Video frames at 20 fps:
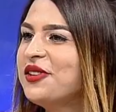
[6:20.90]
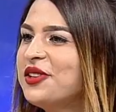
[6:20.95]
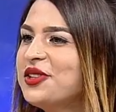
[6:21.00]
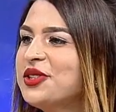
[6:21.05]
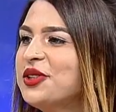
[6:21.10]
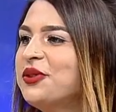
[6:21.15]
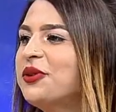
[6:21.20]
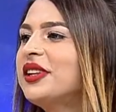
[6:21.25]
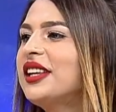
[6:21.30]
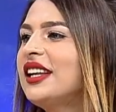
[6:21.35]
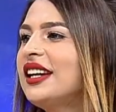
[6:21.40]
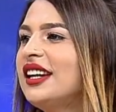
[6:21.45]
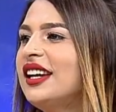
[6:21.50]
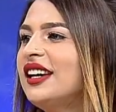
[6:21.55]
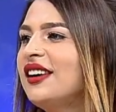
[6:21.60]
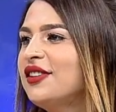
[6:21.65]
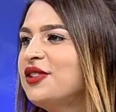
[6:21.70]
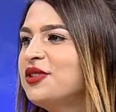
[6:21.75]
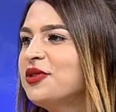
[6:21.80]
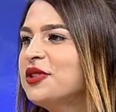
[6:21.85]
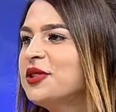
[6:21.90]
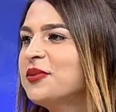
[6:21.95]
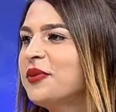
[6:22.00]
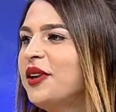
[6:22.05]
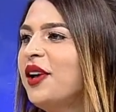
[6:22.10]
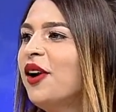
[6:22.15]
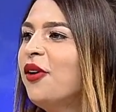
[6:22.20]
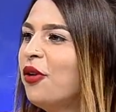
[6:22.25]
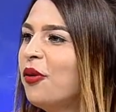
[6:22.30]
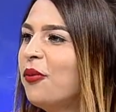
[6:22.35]
வருஷம் ஒரு திருநங்கை சூஸ்
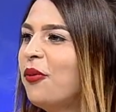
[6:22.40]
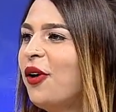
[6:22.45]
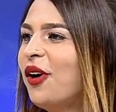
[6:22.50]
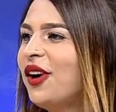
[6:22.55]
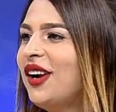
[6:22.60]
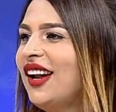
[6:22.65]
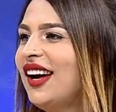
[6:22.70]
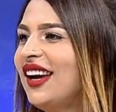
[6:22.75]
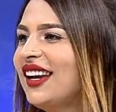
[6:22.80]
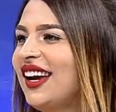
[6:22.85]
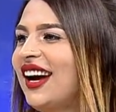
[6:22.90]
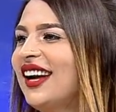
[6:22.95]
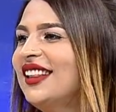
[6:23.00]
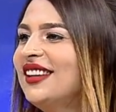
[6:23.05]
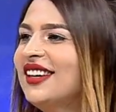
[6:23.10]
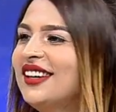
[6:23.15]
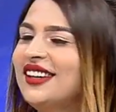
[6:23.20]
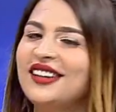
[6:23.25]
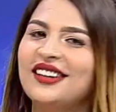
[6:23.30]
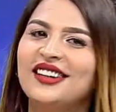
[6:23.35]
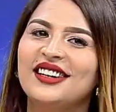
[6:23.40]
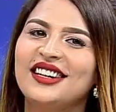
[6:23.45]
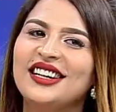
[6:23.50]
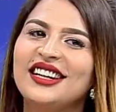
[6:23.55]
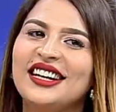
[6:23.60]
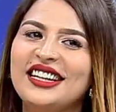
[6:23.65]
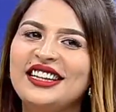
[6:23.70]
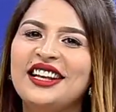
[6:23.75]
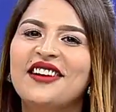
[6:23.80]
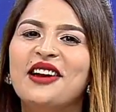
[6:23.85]
பண்ணி அவங்களை ஆக்கி அந்த
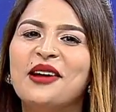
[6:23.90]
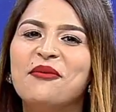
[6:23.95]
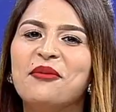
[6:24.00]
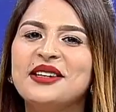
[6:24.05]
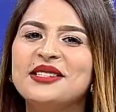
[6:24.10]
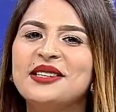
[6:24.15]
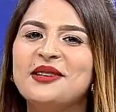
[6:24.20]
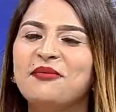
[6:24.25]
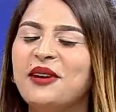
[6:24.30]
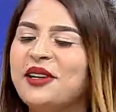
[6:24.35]
இந்தியாவை ரெப்ரசென்ட்